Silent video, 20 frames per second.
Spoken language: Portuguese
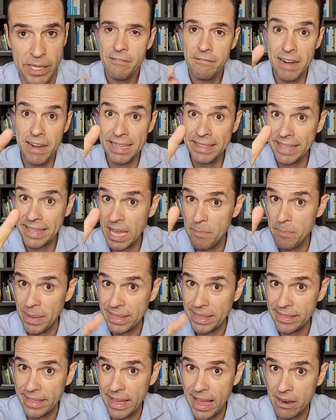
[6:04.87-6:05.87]
Vai ter
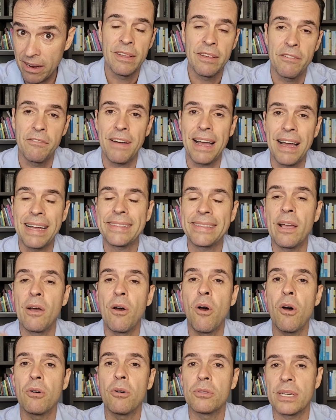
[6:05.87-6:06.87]
repeteco? Vai ter
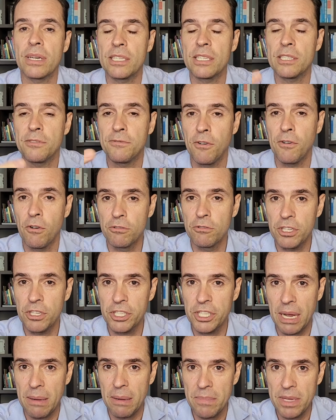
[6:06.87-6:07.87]
outras
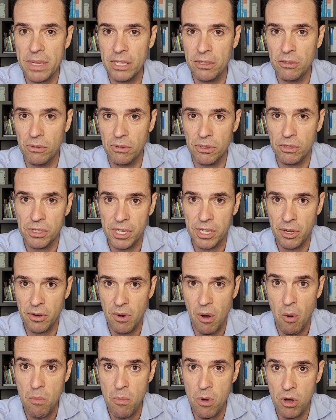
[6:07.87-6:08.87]
fontes de amido no
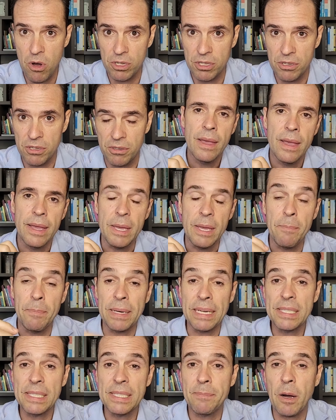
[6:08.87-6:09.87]
seu almoço? E
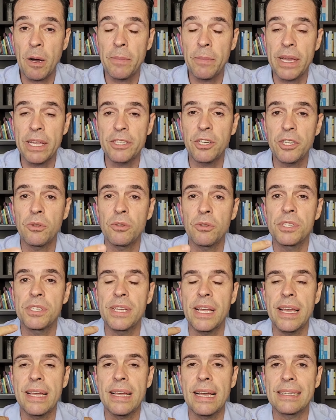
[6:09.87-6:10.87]
principalmente, eu não
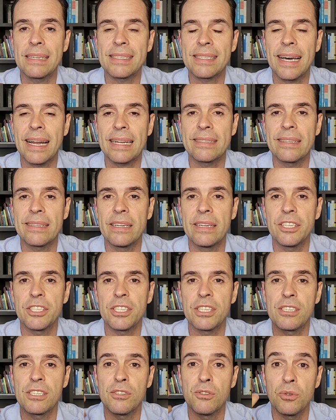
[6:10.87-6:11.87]
sei as
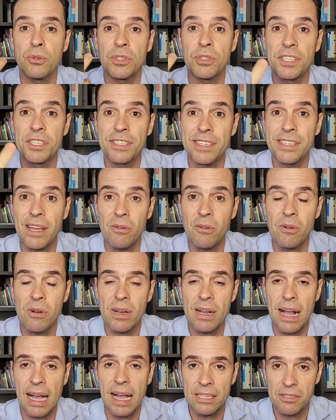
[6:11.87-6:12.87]
características do seu
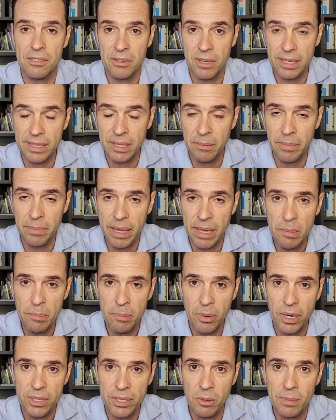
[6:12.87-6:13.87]
caso, que também importam